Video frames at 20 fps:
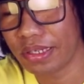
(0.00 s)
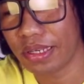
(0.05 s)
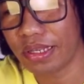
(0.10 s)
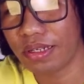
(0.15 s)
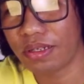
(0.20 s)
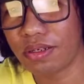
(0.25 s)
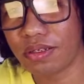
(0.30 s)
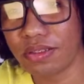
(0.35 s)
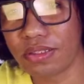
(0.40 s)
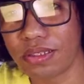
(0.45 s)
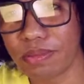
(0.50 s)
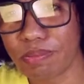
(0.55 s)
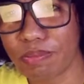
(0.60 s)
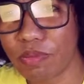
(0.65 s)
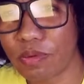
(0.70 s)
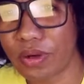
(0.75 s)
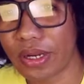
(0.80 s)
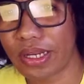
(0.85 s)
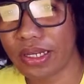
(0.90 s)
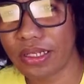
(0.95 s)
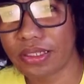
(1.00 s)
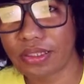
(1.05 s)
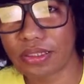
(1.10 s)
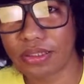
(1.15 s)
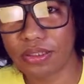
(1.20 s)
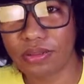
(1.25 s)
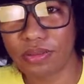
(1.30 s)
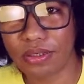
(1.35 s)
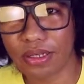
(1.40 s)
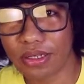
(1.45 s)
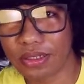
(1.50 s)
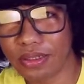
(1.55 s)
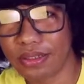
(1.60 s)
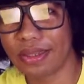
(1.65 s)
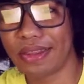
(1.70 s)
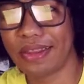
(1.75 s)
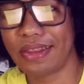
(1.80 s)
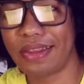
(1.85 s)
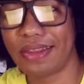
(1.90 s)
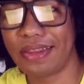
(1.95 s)
In concept-wise, you can
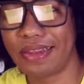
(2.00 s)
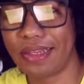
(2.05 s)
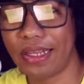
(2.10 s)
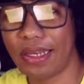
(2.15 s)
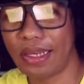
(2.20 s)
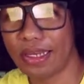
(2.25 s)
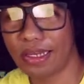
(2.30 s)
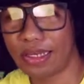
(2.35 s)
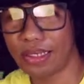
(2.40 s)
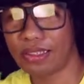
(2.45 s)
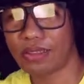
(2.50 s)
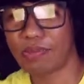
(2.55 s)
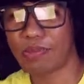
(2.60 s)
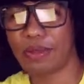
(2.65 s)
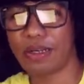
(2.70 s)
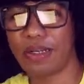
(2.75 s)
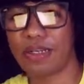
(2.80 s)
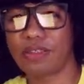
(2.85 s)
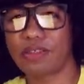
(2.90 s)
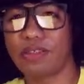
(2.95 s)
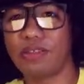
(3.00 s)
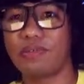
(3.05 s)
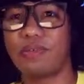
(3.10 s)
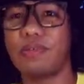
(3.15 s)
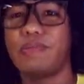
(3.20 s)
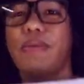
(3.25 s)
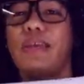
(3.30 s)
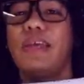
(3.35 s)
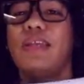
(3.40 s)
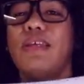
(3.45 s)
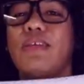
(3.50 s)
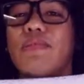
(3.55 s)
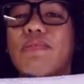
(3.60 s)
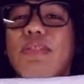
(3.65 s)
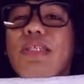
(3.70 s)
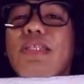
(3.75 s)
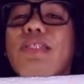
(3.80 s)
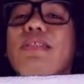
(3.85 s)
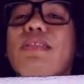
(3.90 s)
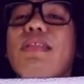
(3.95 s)
take inspiration from any of
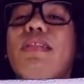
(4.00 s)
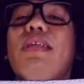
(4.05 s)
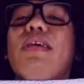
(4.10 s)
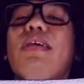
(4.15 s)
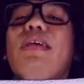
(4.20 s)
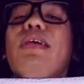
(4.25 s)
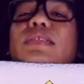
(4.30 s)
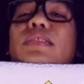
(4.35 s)
these three,